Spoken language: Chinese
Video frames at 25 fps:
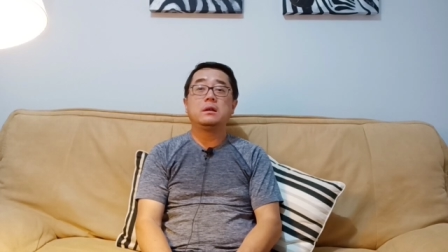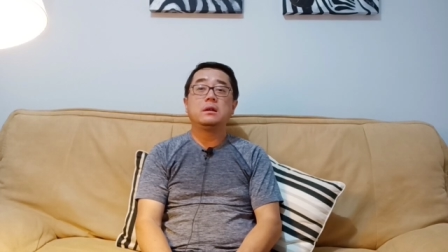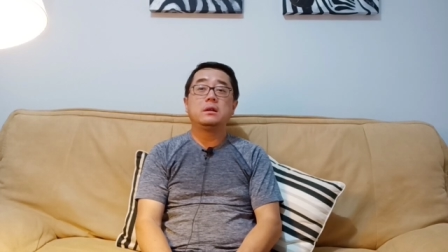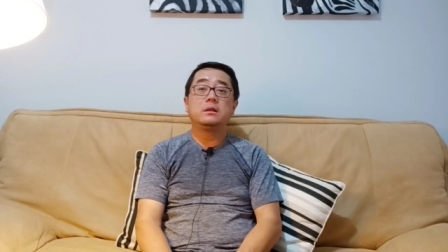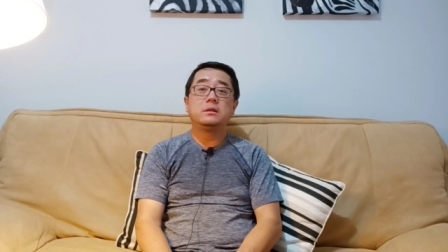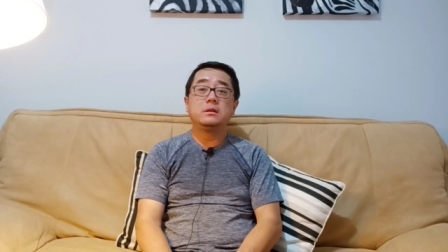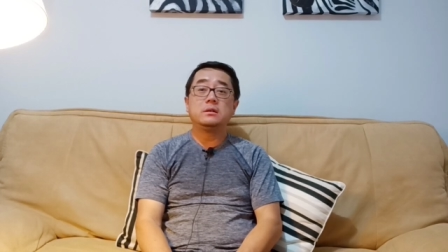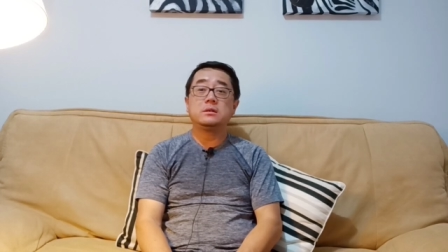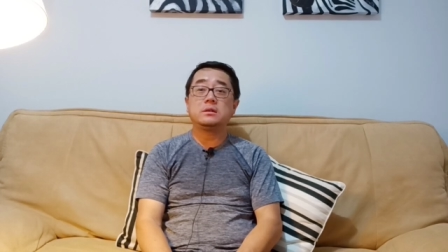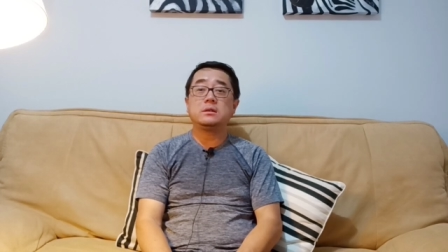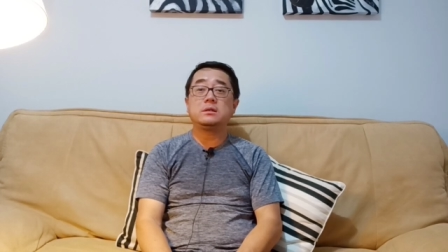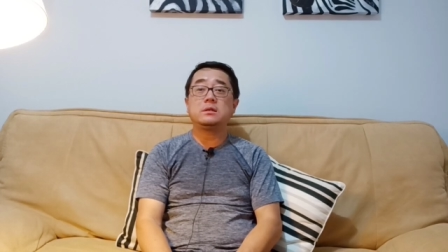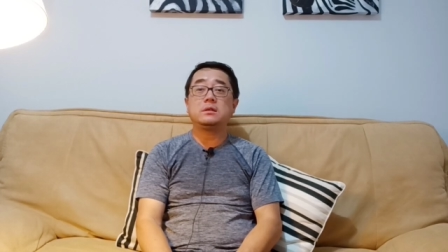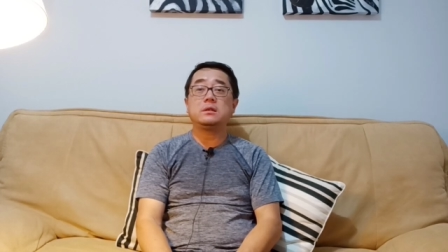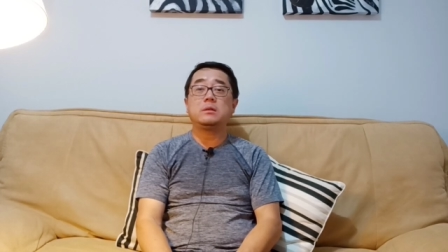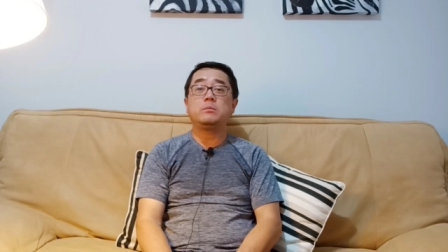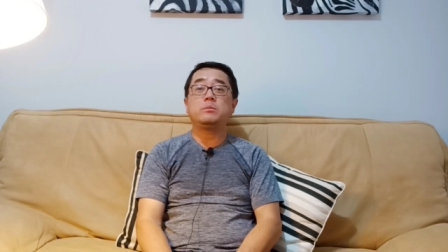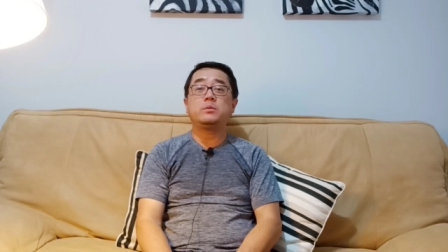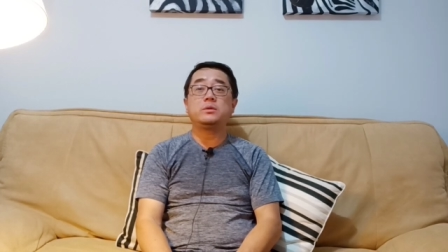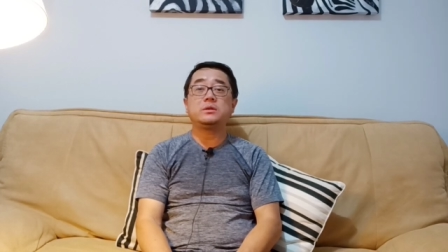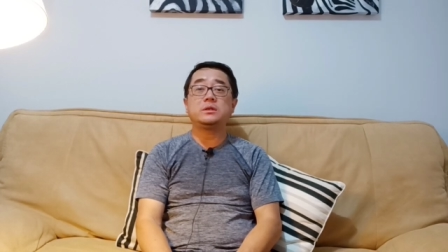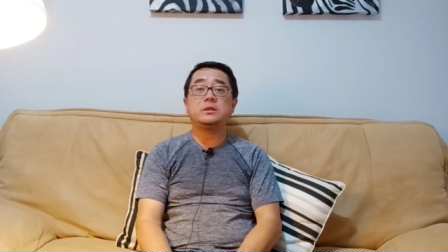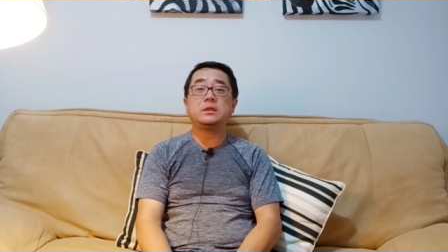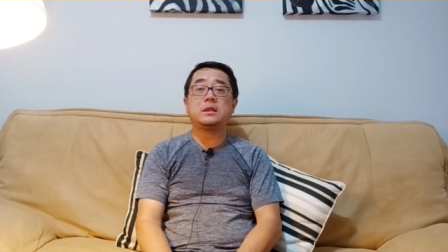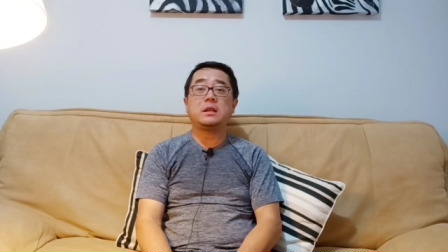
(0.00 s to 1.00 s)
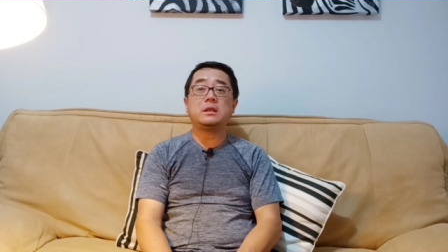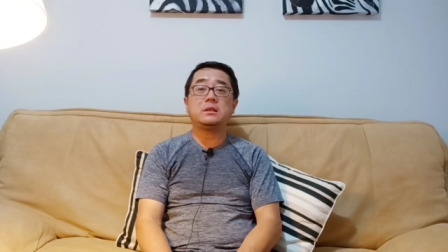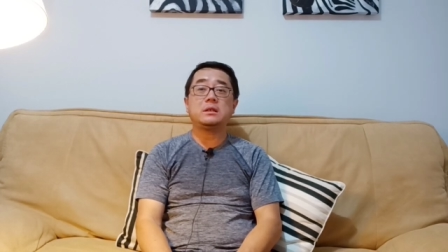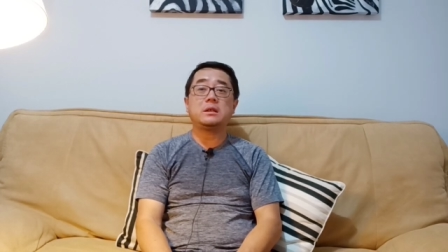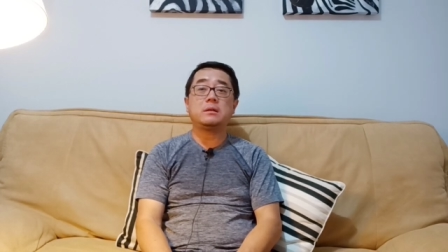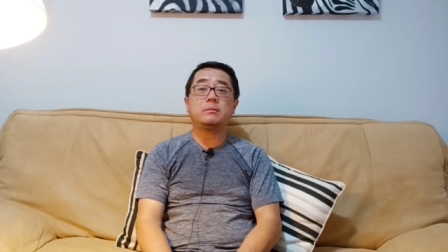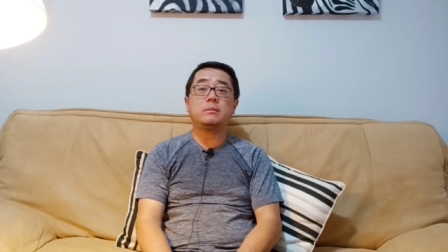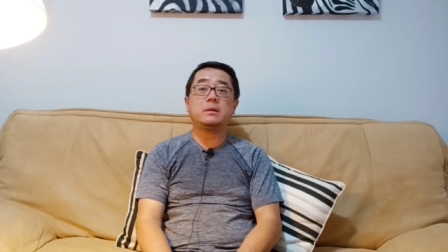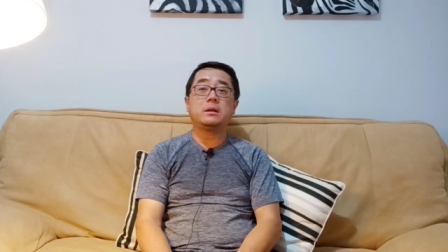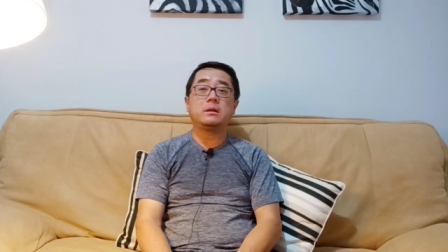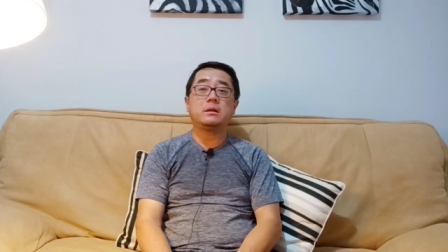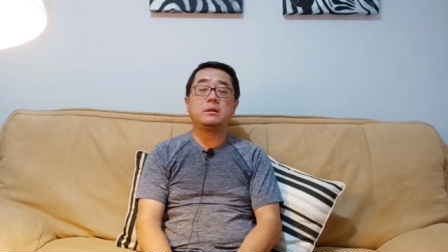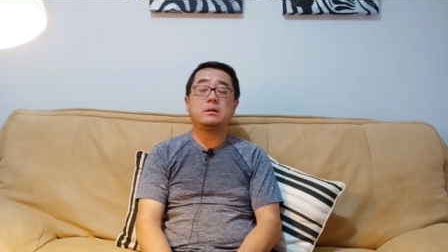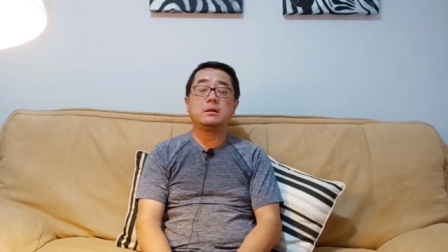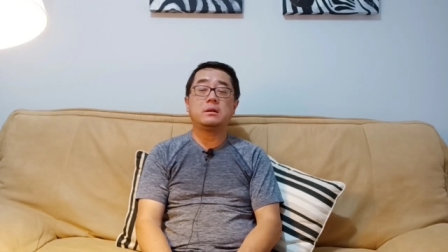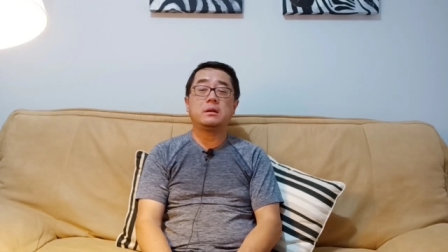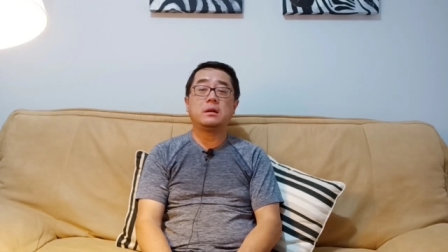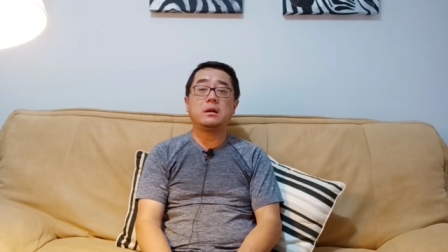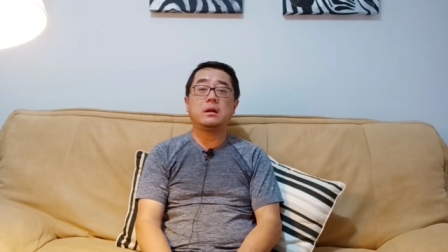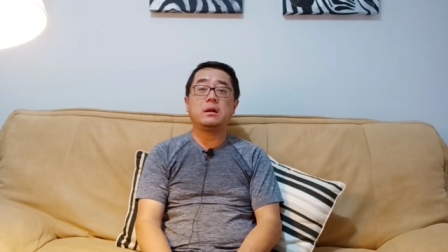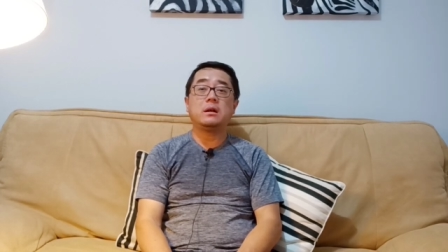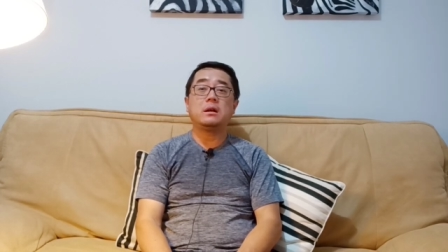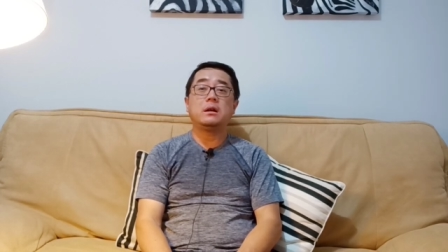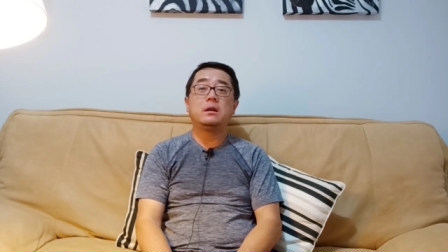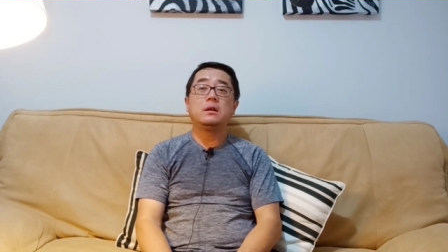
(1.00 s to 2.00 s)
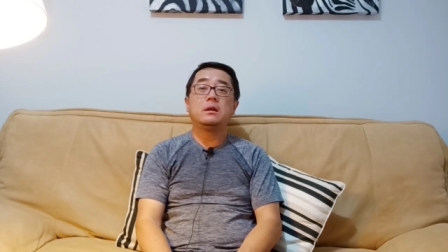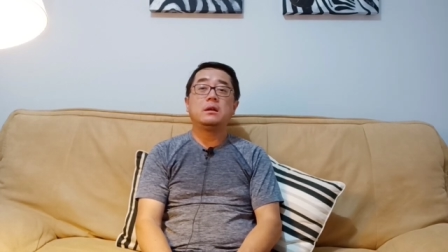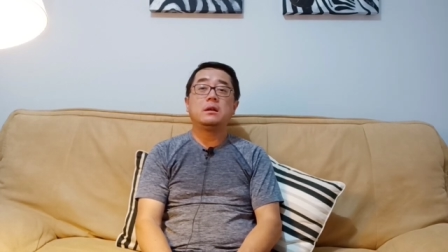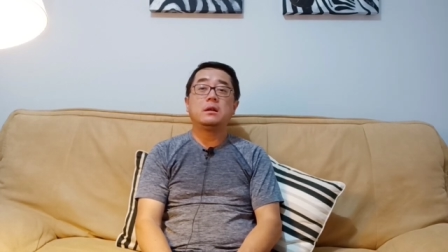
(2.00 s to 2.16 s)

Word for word: 你真的能不计代价吗？啊，